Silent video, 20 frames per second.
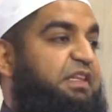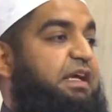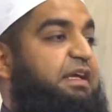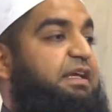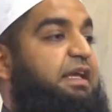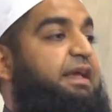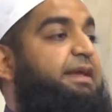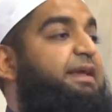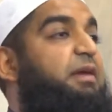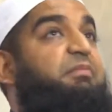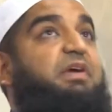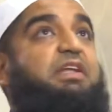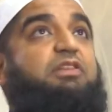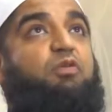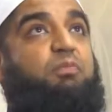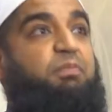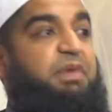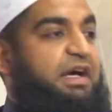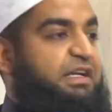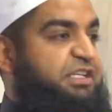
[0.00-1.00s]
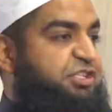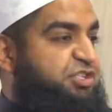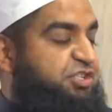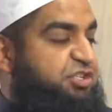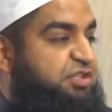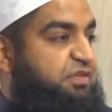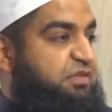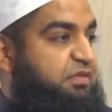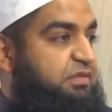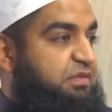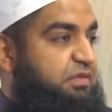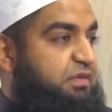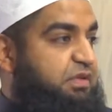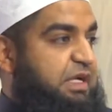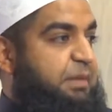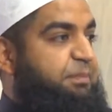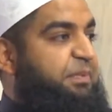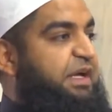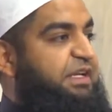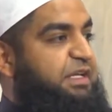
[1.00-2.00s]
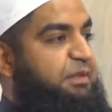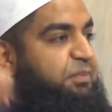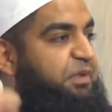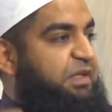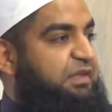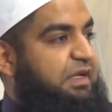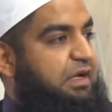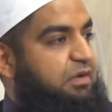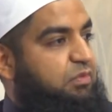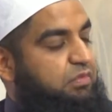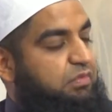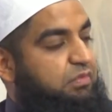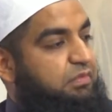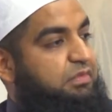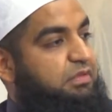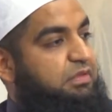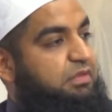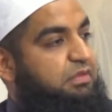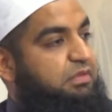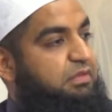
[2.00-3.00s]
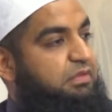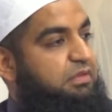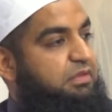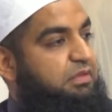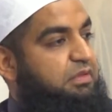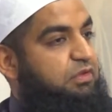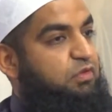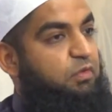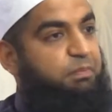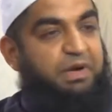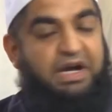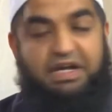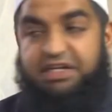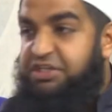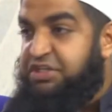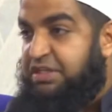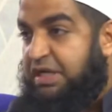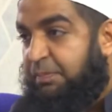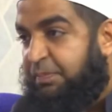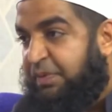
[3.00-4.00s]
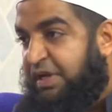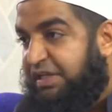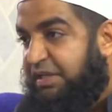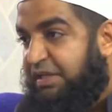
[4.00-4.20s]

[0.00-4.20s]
कहे कि मैं तो बारिश का पानी पीता हूं तो बारिश का पानी